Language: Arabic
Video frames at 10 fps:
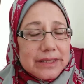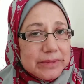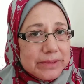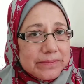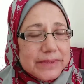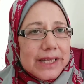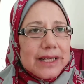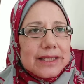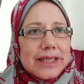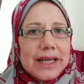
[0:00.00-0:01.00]
تمام
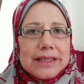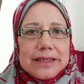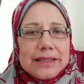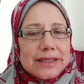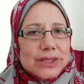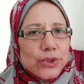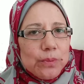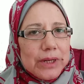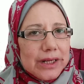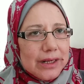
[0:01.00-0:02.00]
يعني
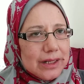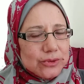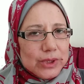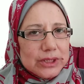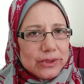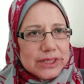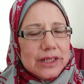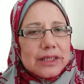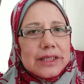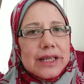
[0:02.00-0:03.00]
الصبح هتوضى
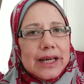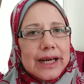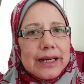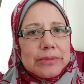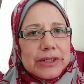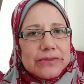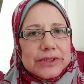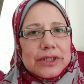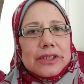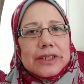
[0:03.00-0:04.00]
واصلي هعمل
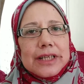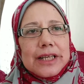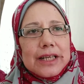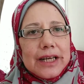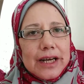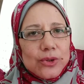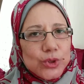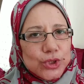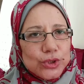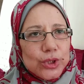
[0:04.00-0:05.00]
الفطار
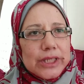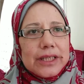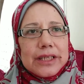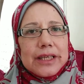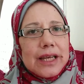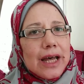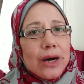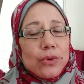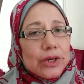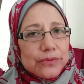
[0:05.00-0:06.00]
هروح شغلي
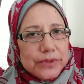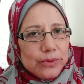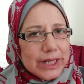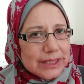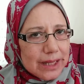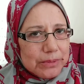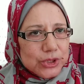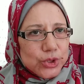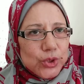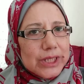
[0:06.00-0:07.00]
او لو في وقت
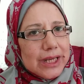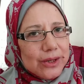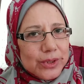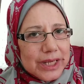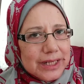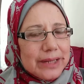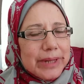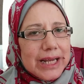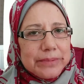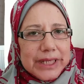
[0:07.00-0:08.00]
قبل شغلي اهو هنا
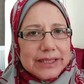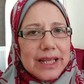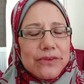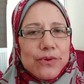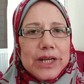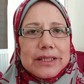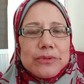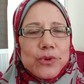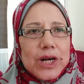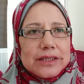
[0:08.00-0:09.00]
بقى بيختلف واحده
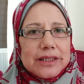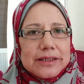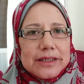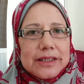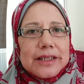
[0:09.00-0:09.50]
من واحده